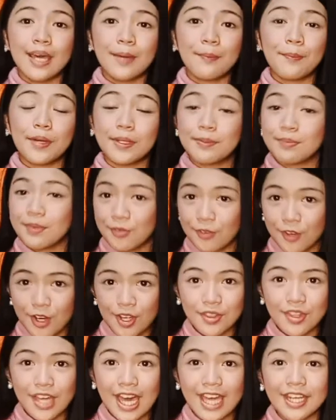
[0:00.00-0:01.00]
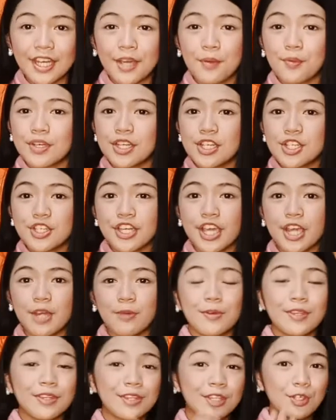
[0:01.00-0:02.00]
But before that, I want to share
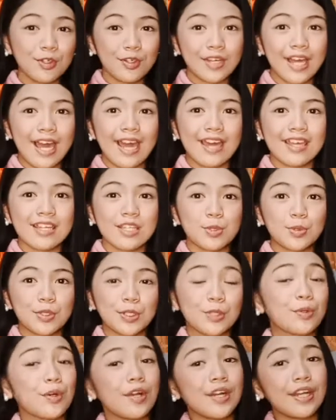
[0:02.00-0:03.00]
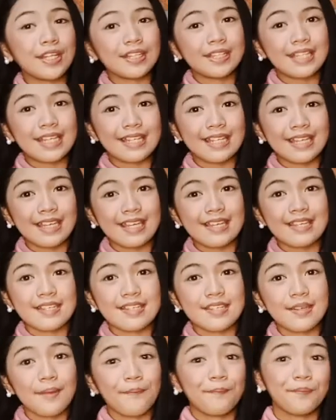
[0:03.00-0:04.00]
with you guys what quarantine is
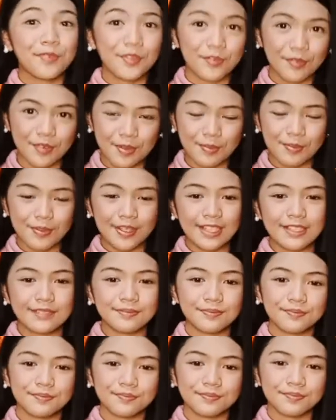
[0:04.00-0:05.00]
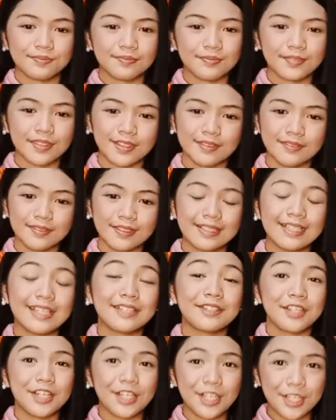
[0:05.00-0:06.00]
for me.
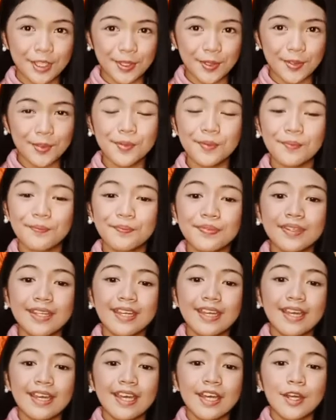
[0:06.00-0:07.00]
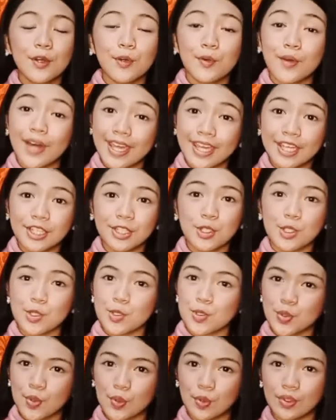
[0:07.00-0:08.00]
Letter Q, quiet your
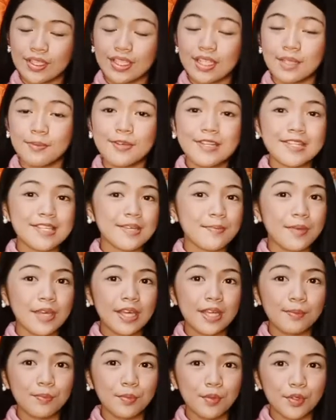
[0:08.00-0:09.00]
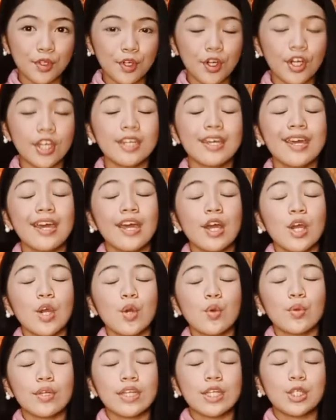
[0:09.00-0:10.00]
soul. Ibig sabihin po nun,
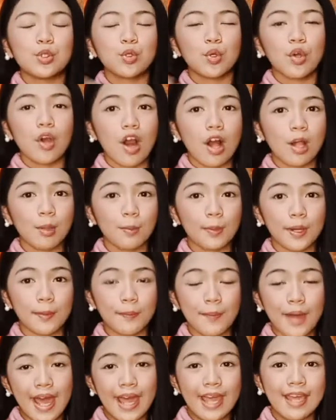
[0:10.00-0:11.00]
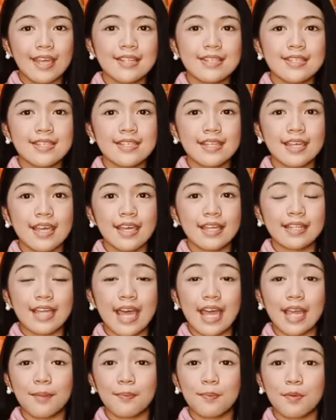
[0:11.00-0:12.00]
we need to calm our minds,
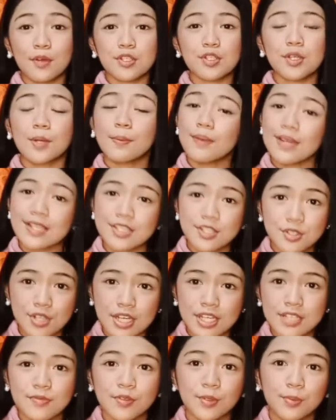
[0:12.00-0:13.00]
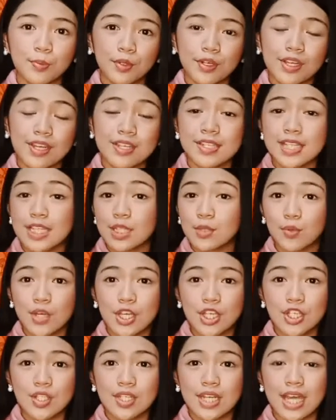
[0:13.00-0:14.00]
dahil po sobrang stressful po ng
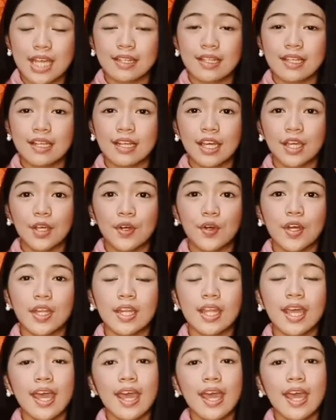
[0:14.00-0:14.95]
situation natin ngayon